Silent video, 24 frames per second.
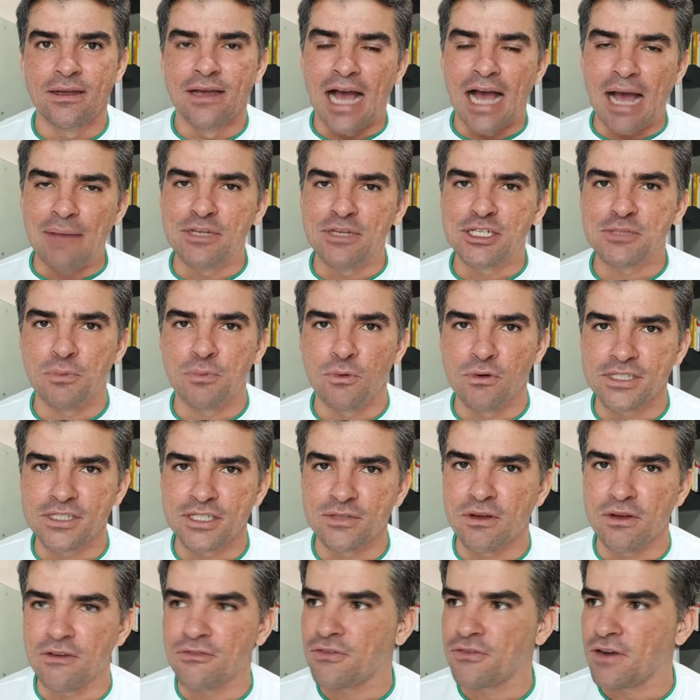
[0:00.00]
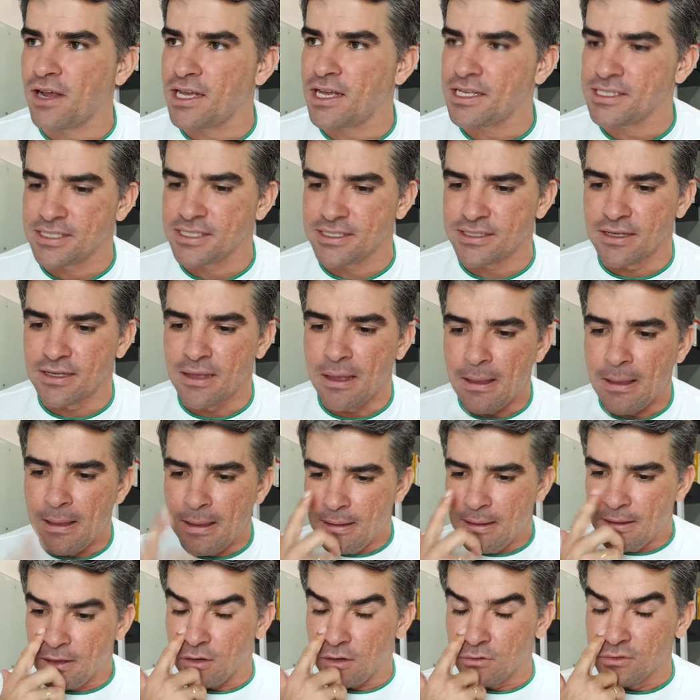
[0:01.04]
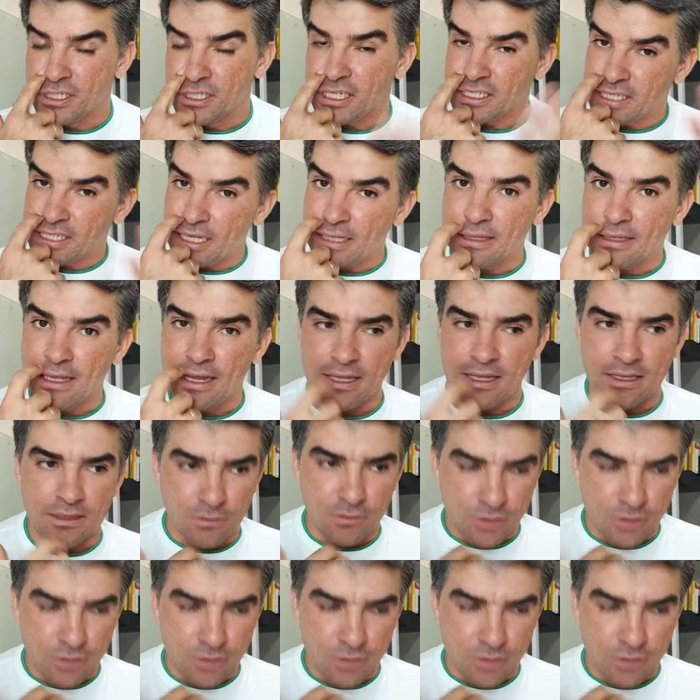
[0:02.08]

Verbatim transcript: A minha esposa tem uma frase que eu não sei se é dela, eu